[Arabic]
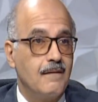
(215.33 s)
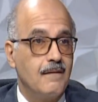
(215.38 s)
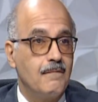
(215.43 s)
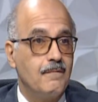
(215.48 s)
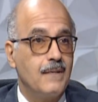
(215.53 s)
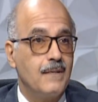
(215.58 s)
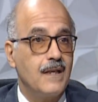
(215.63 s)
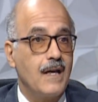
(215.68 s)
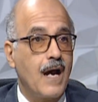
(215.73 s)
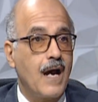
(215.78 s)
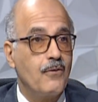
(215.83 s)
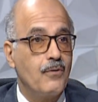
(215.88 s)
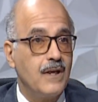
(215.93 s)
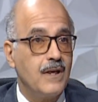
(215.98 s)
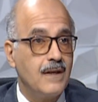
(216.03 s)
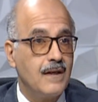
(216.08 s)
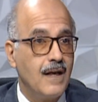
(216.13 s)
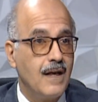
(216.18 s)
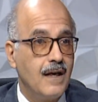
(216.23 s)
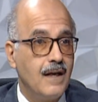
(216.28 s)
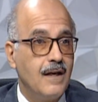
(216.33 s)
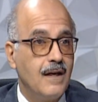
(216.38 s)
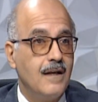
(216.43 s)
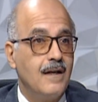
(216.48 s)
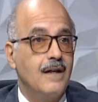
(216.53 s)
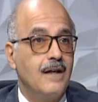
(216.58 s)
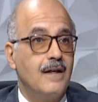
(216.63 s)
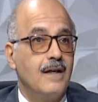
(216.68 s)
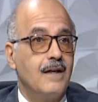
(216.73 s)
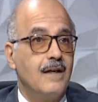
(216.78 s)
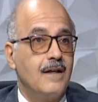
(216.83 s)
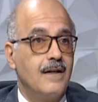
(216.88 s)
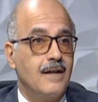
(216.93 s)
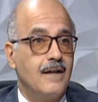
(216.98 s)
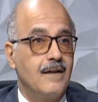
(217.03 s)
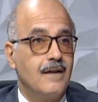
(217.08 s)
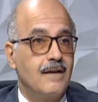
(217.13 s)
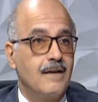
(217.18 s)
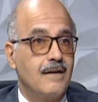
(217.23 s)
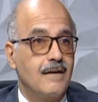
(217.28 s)
بيعاوننا
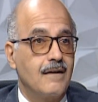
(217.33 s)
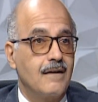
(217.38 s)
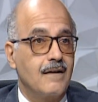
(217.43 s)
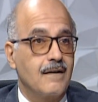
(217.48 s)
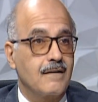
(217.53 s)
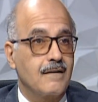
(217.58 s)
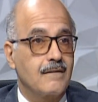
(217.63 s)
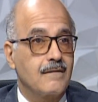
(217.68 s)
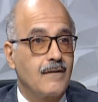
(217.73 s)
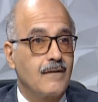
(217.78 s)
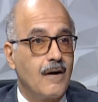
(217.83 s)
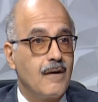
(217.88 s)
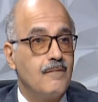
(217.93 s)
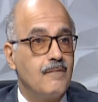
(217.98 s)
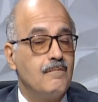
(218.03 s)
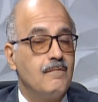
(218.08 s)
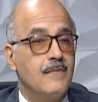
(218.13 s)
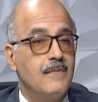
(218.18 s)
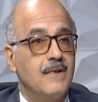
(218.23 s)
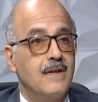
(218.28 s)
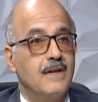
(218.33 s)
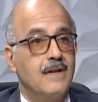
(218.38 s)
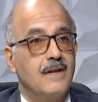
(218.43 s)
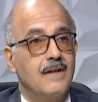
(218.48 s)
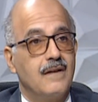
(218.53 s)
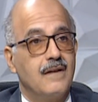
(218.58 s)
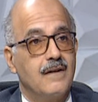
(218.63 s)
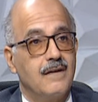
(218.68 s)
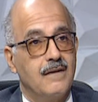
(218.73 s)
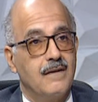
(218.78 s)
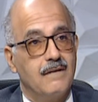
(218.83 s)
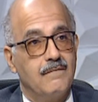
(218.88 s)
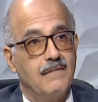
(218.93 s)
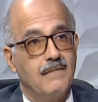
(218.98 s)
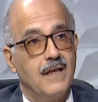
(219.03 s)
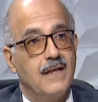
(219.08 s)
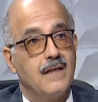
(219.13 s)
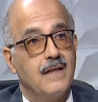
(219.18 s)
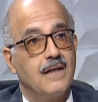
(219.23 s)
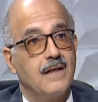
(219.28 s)
طقم
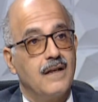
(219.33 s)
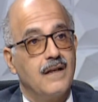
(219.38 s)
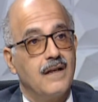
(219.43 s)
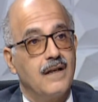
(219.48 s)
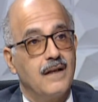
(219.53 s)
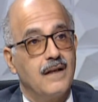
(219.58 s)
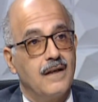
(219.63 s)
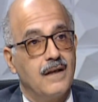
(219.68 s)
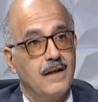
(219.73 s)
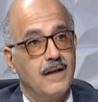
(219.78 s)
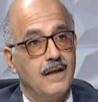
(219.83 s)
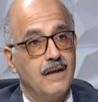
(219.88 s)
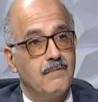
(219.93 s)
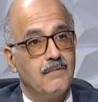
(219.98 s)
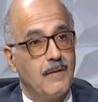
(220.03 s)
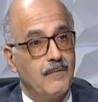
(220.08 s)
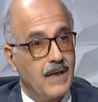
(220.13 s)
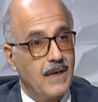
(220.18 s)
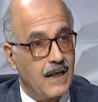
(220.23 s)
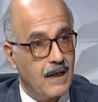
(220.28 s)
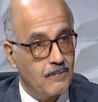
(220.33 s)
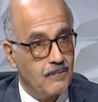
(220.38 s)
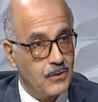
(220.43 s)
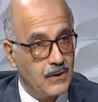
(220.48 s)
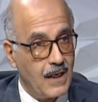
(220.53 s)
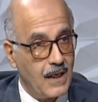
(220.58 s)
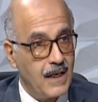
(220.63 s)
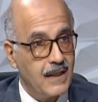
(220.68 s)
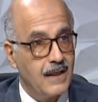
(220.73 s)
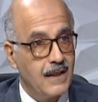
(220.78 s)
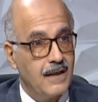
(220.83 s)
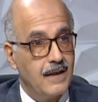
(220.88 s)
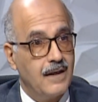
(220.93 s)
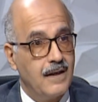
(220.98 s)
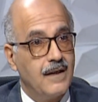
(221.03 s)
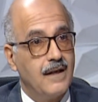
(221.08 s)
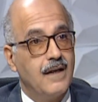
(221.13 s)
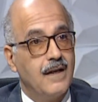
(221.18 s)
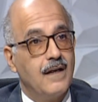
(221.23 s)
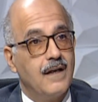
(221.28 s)
من المملكه المتحده
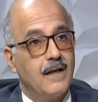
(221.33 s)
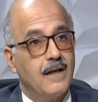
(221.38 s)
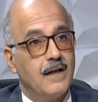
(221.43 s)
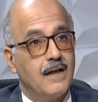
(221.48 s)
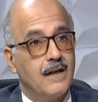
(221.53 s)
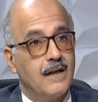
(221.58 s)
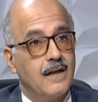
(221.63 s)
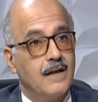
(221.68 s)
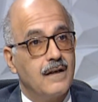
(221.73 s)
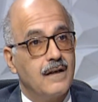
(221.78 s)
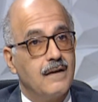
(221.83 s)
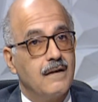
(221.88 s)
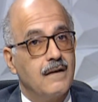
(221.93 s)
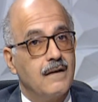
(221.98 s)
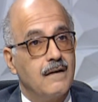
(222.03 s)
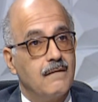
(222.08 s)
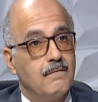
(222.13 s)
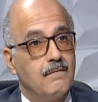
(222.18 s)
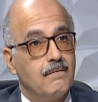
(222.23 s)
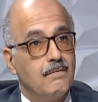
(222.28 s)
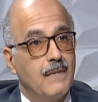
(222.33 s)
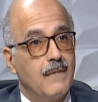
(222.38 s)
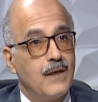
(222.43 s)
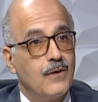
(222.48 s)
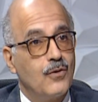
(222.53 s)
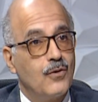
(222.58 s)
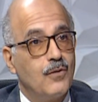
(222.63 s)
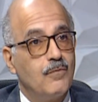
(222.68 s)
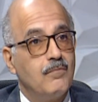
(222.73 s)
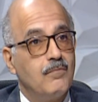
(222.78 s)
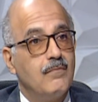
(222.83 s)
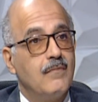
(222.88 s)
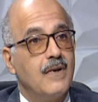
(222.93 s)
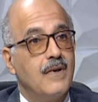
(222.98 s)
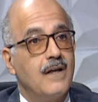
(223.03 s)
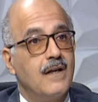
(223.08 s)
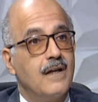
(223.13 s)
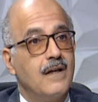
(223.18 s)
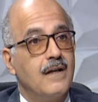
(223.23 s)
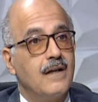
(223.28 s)
آه، منهم
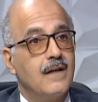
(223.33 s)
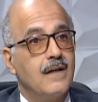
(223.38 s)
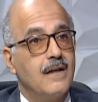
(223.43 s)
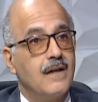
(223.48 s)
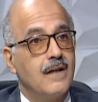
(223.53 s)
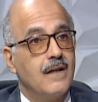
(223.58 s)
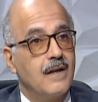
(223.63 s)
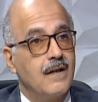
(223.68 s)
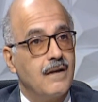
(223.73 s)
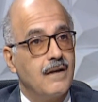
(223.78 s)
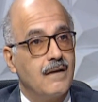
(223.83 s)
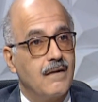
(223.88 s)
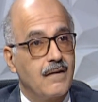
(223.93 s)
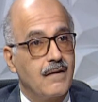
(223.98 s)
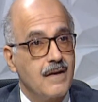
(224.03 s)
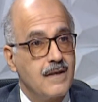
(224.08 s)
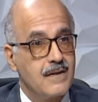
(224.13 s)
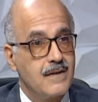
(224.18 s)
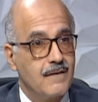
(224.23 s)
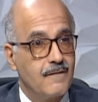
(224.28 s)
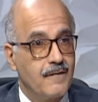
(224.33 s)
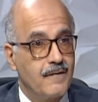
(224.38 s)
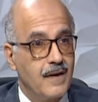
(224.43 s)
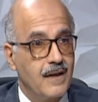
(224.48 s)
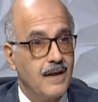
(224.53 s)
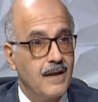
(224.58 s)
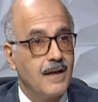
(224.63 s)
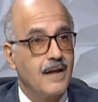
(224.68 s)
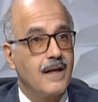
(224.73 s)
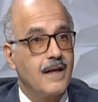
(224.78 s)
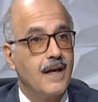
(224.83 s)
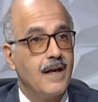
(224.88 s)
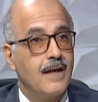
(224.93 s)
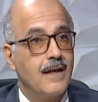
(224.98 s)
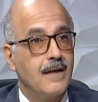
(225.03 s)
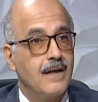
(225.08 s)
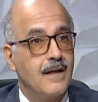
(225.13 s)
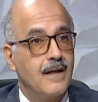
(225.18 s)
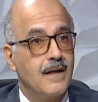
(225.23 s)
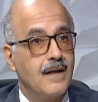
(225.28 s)
آه، رئيس الفريق
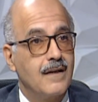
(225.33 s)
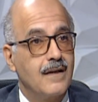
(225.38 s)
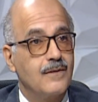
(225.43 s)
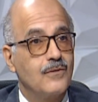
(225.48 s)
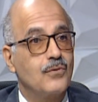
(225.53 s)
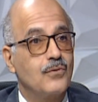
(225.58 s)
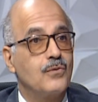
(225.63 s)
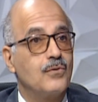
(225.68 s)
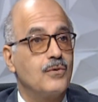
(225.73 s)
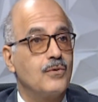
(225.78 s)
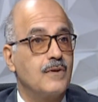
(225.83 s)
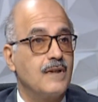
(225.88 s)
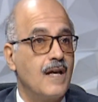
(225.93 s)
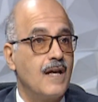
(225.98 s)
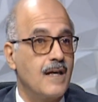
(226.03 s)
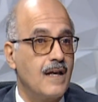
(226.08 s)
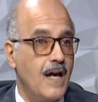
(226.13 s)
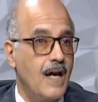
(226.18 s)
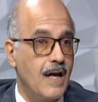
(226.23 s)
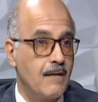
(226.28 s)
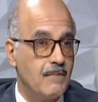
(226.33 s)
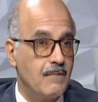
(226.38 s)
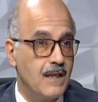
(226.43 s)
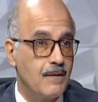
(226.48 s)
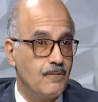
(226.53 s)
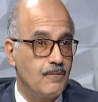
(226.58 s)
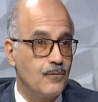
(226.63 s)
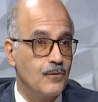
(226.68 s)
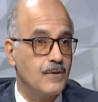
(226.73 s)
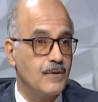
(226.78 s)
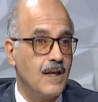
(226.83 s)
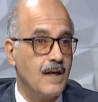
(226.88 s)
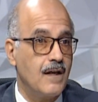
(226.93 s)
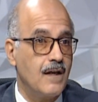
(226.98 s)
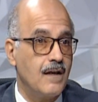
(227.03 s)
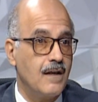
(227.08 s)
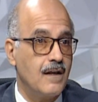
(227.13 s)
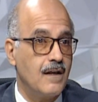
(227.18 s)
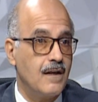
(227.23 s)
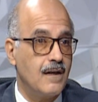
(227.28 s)
كان الدكتور ناجي حبيب
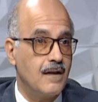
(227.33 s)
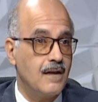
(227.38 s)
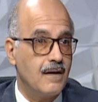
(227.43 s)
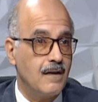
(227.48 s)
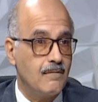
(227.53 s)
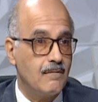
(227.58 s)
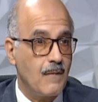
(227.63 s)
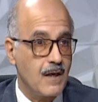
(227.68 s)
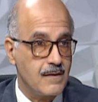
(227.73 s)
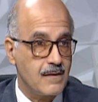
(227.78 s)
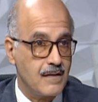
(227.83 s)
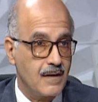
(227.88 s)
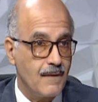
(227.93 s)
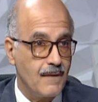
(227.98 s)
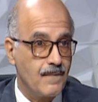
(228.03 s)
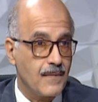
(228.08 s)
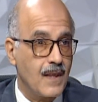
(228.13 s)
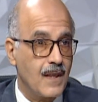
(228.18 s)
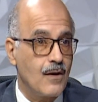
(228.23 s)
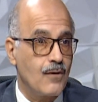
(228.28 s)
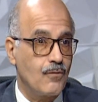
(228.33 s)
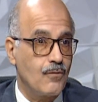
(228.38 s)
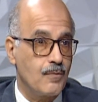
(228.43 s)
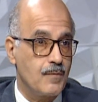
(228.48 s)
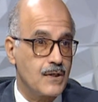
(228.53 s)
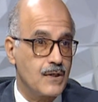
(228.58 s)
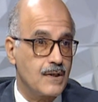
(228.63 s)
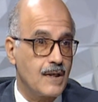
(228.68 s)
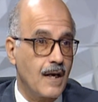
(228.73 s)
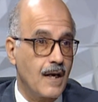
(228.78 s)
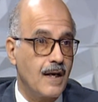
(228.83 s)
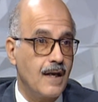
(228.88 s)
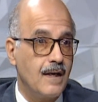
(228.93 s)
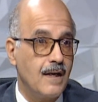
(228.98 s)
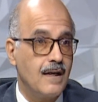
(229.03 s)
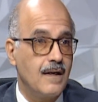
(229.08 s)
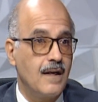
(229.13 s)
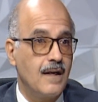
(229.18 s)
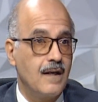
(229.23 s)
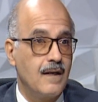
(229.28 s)
وده آه، مصري
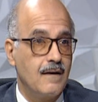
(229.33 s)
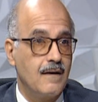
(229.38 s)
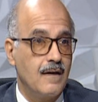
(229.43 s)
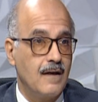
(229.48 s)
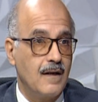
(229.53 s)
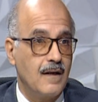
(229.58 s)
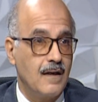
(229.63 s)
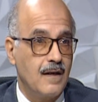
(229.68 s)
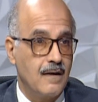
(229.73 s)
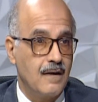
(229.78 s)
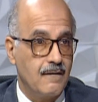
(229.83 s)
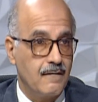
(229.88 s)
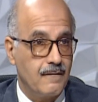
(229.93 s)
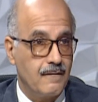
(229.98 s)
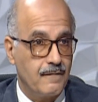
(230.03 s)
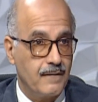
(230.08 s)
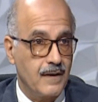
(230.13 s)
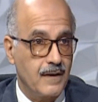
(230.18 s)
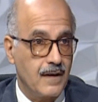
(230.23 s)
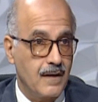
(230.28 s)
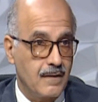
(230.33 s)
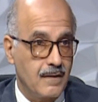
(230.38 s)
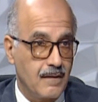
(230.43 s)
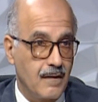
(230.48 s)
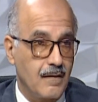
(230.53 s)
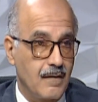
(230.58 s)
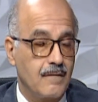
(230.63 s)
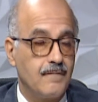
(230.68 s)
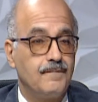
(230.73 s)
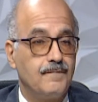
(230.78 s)
وبيشتغل في انجلترا